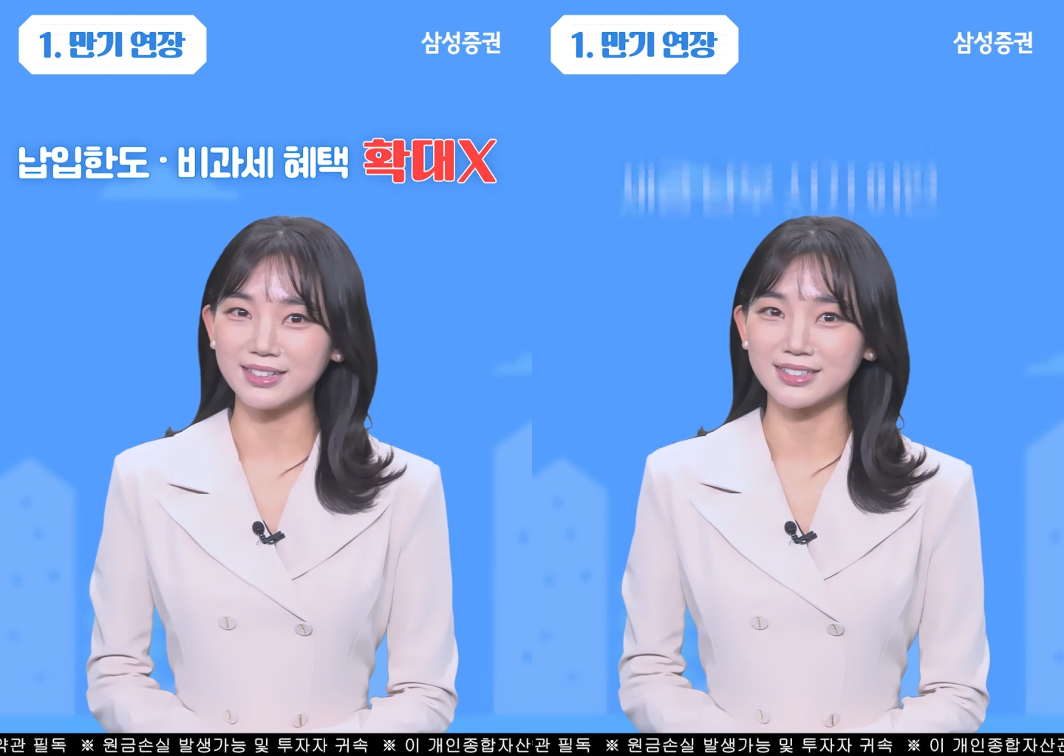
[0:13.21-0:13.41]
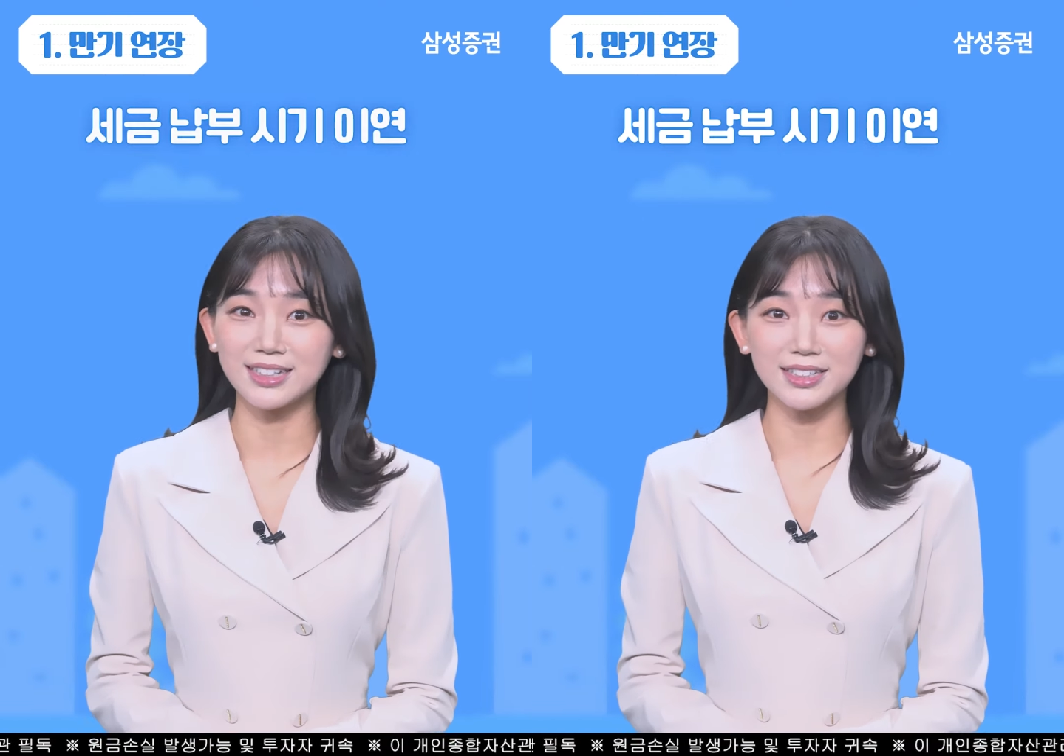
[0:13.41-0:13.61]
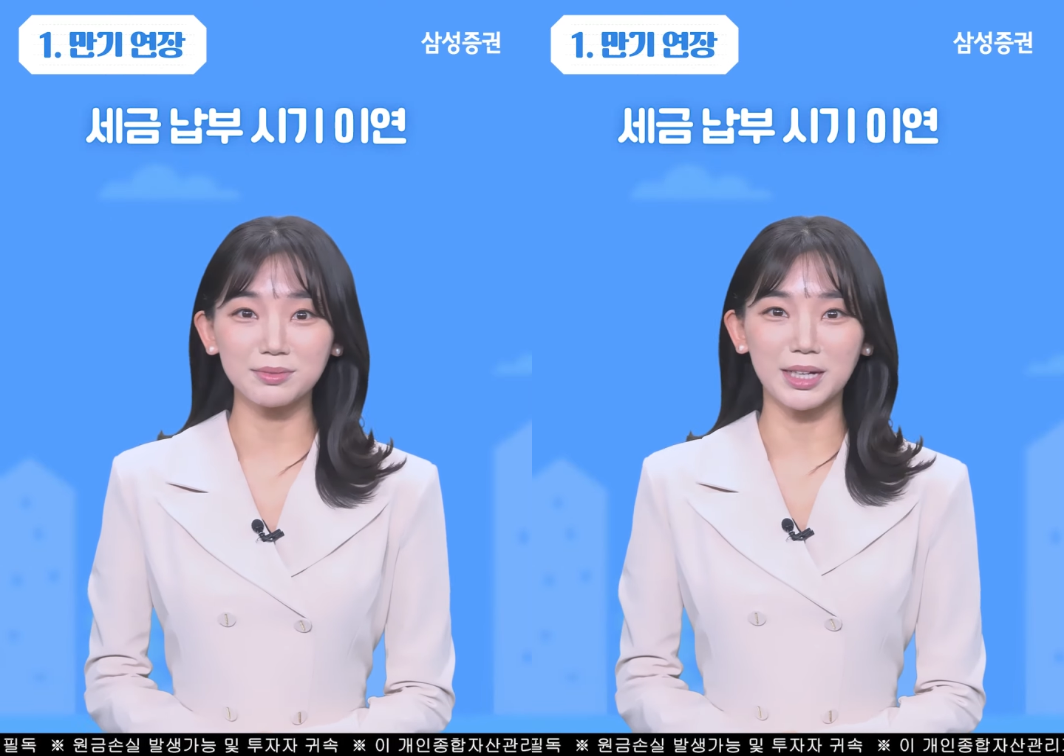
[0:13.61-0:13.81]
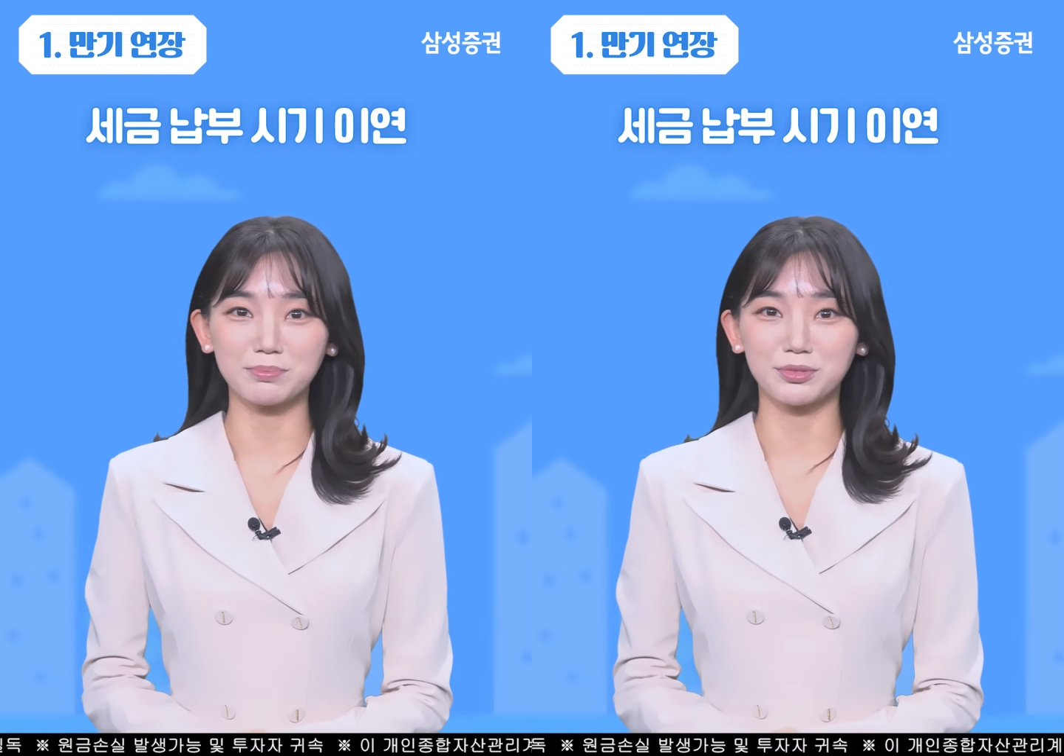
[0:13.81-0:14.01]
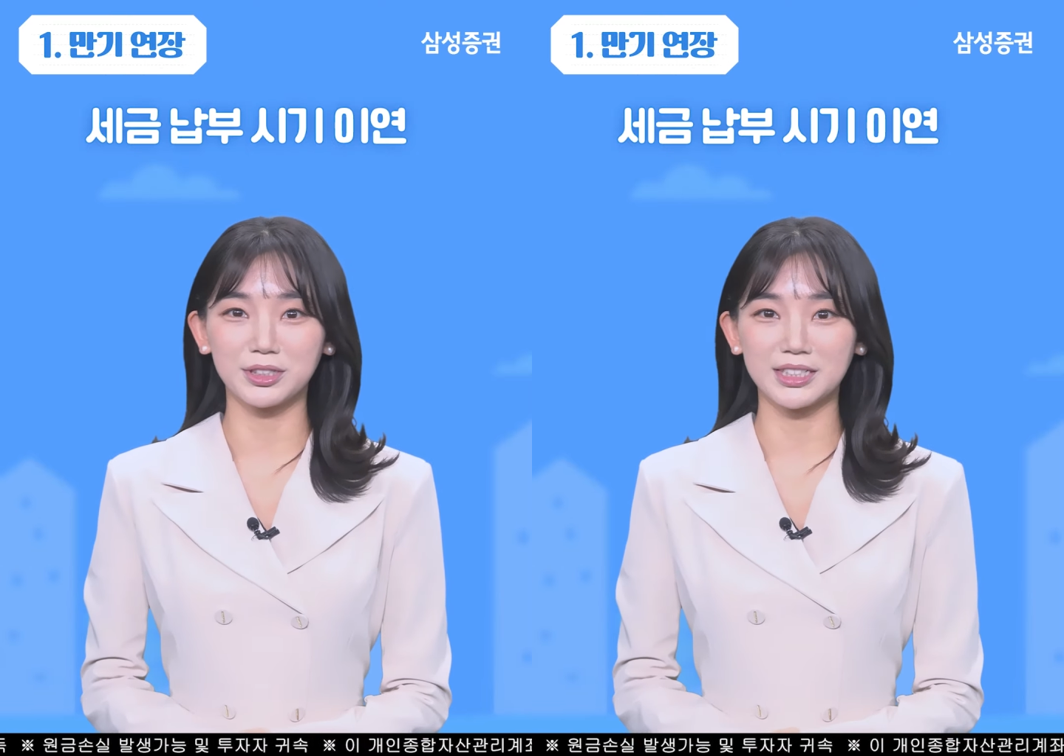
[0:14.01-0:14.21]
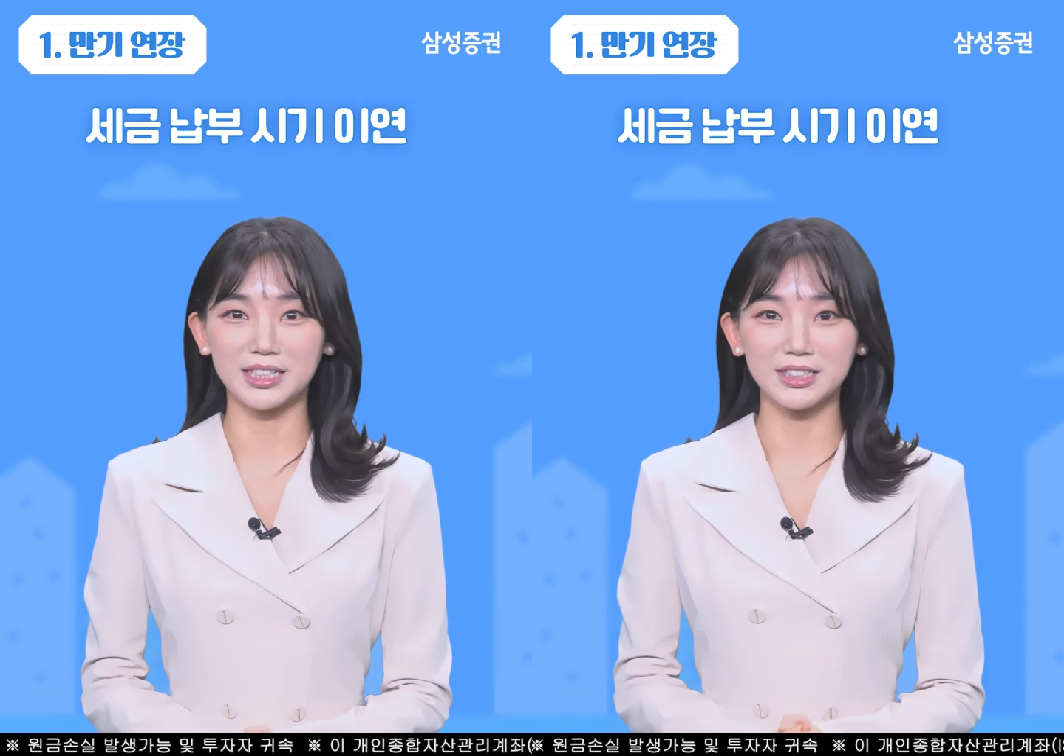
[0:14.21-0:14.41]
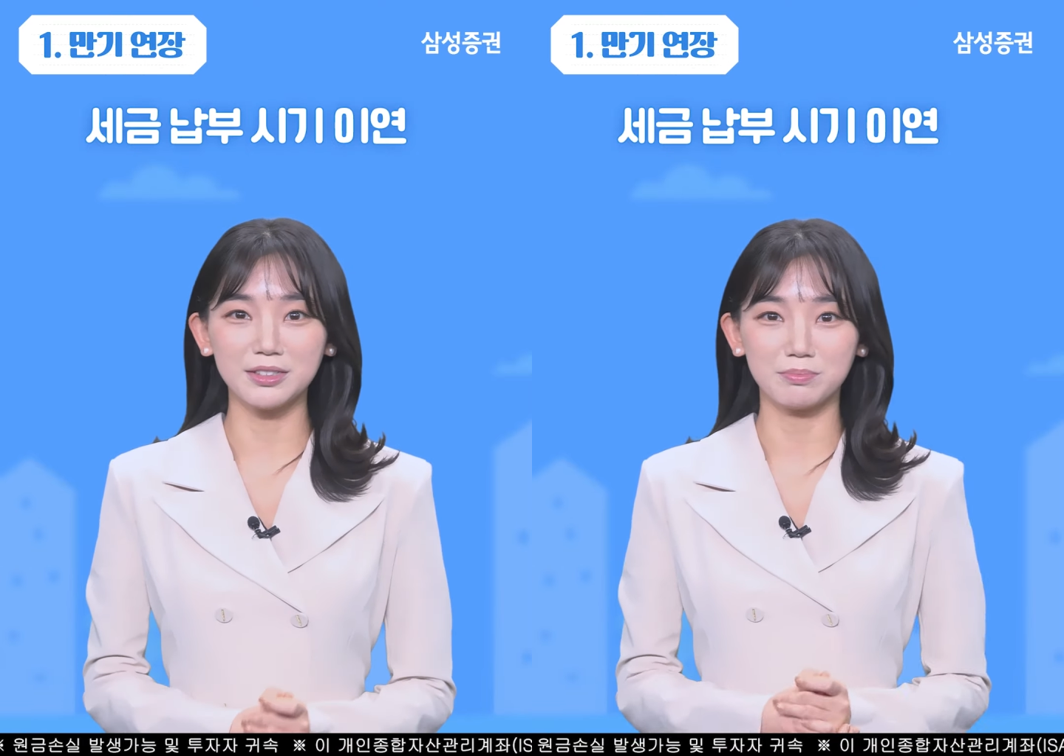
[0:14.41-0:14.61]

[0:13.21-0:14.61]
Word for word: 세금 납부 시기를